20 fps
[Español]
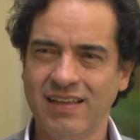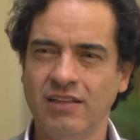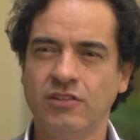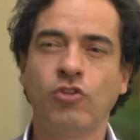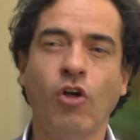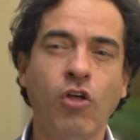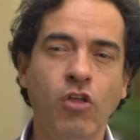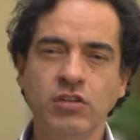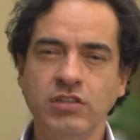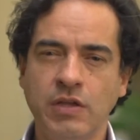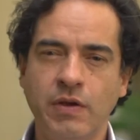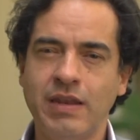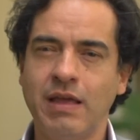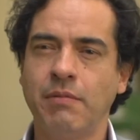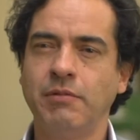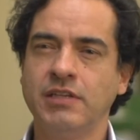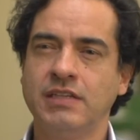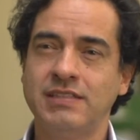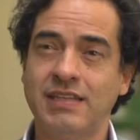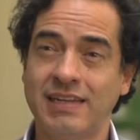todos
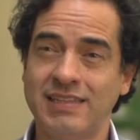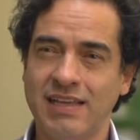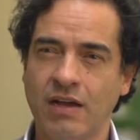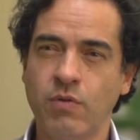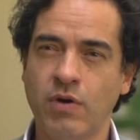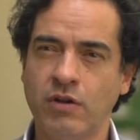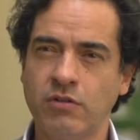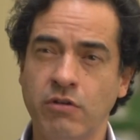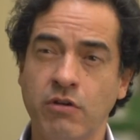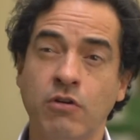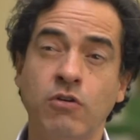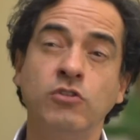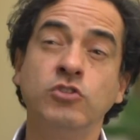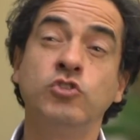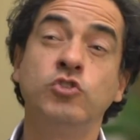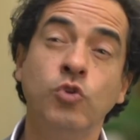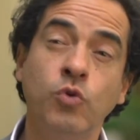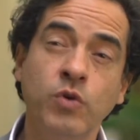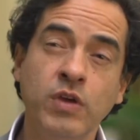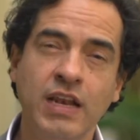deberíamos estar de acuerdo en
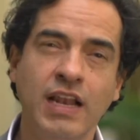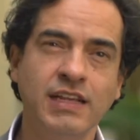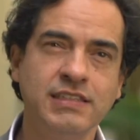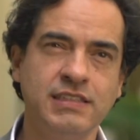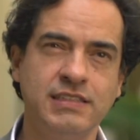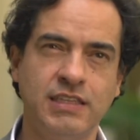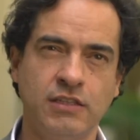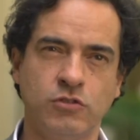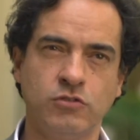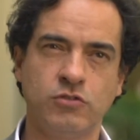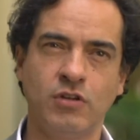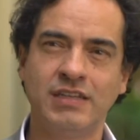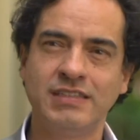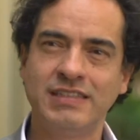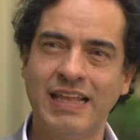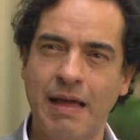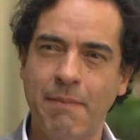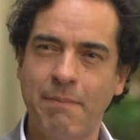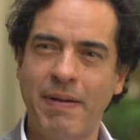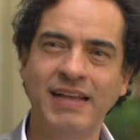construir las instituciones
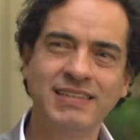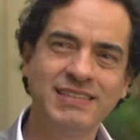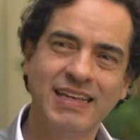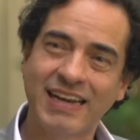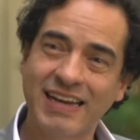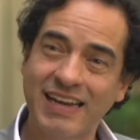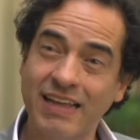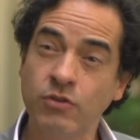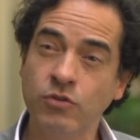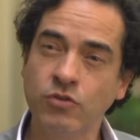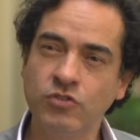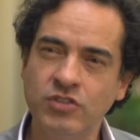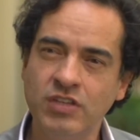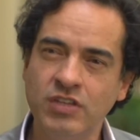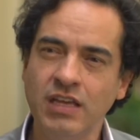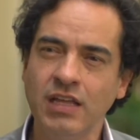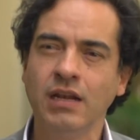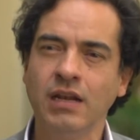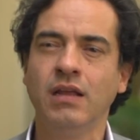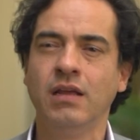de la paz,
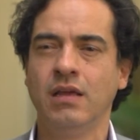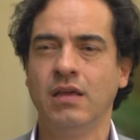reducir